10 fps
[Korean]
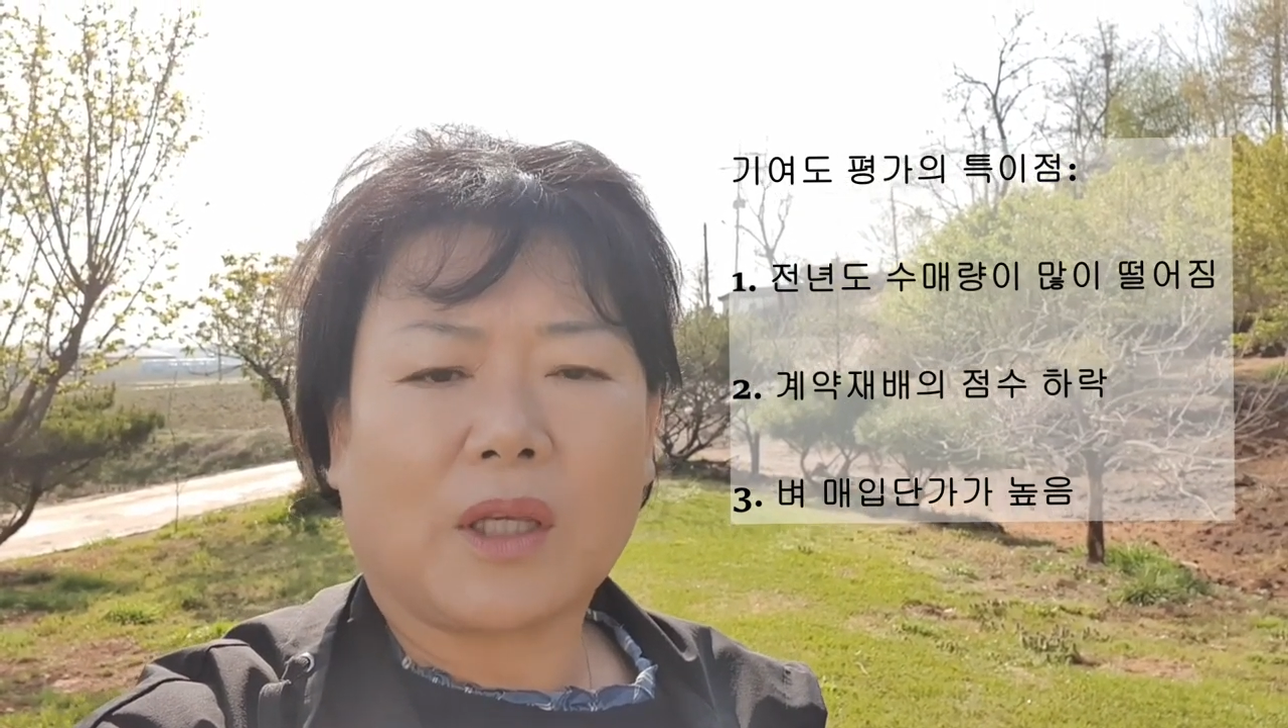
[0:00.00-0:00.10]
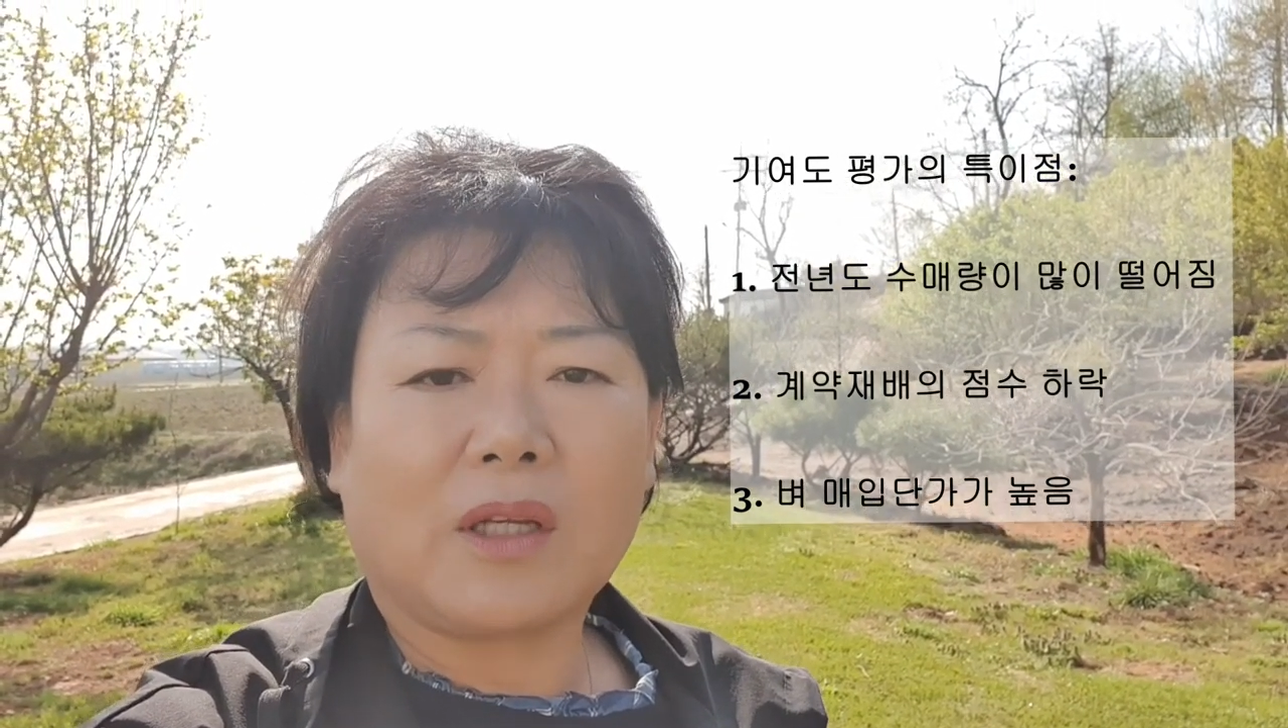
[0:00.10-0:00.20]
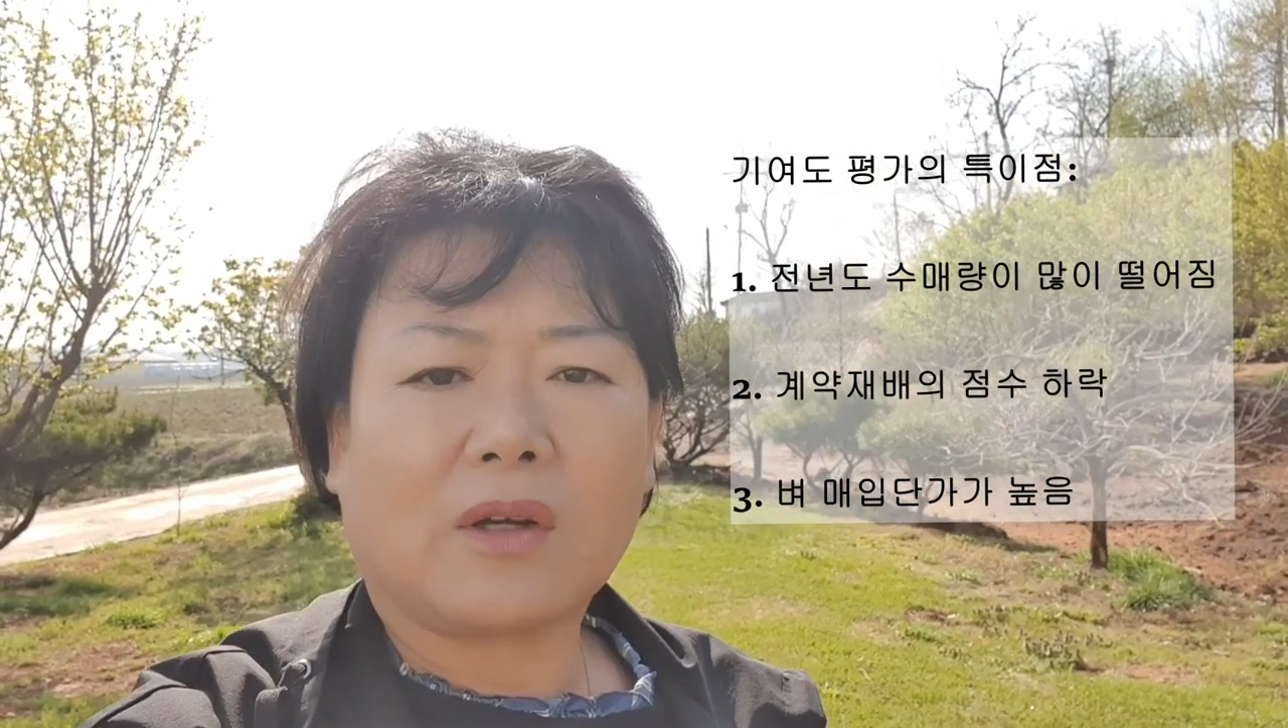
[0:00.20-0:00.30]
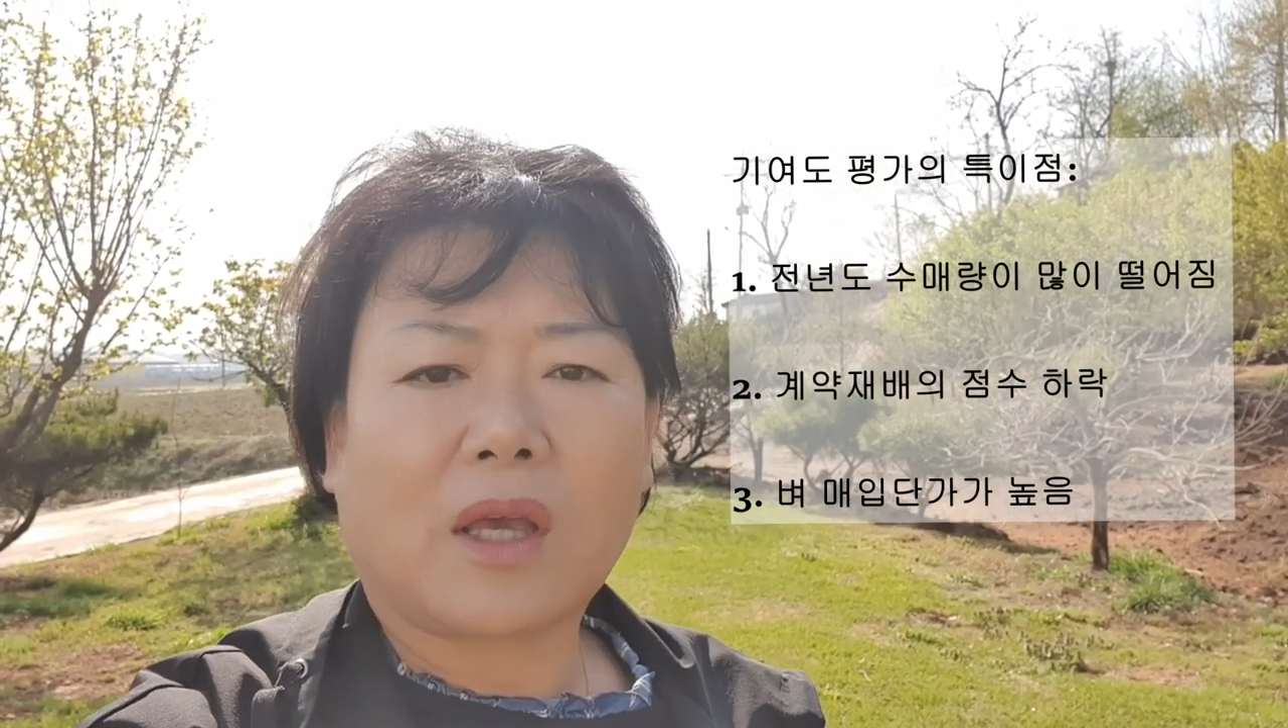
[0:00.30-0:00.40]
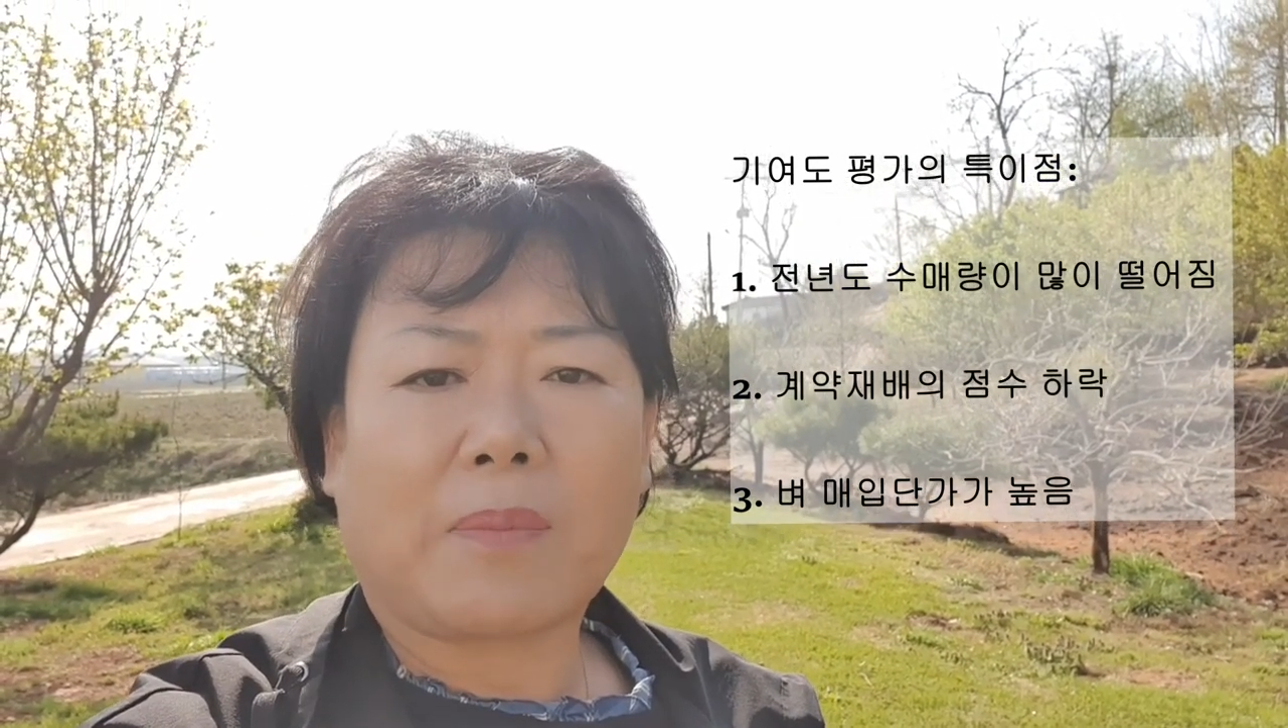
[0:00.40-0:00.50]

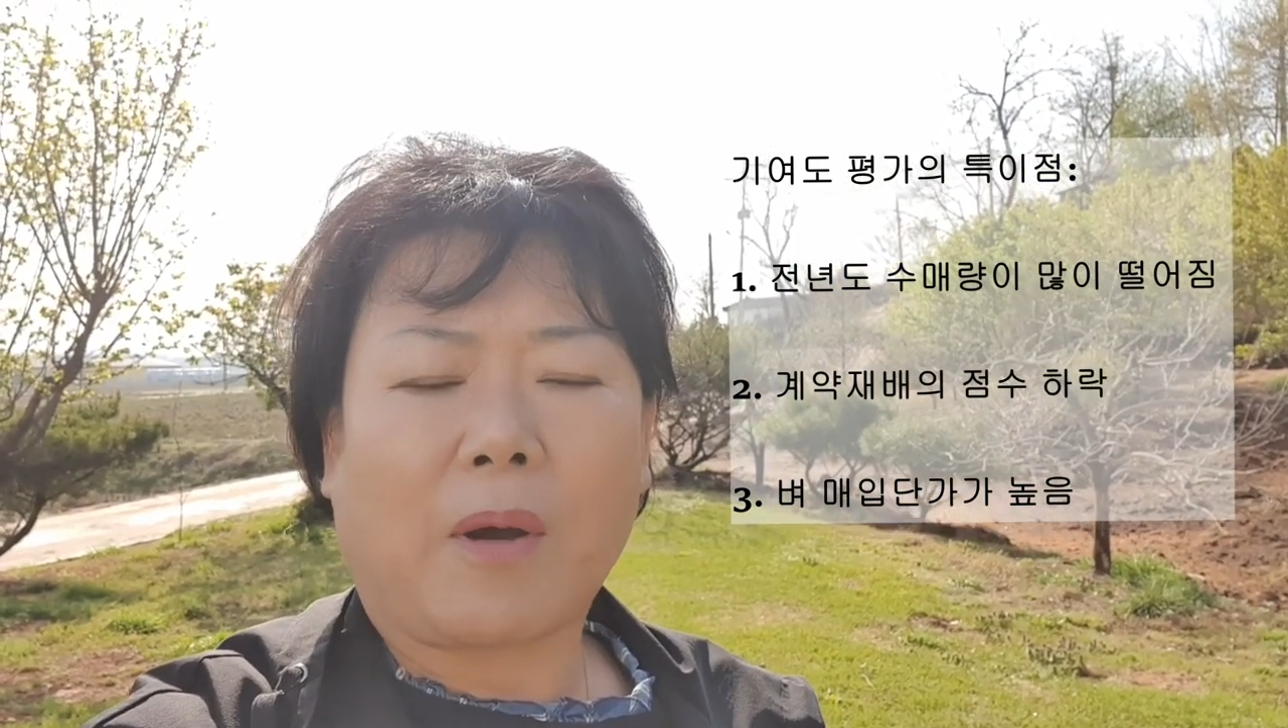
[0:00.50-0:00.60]
이렇게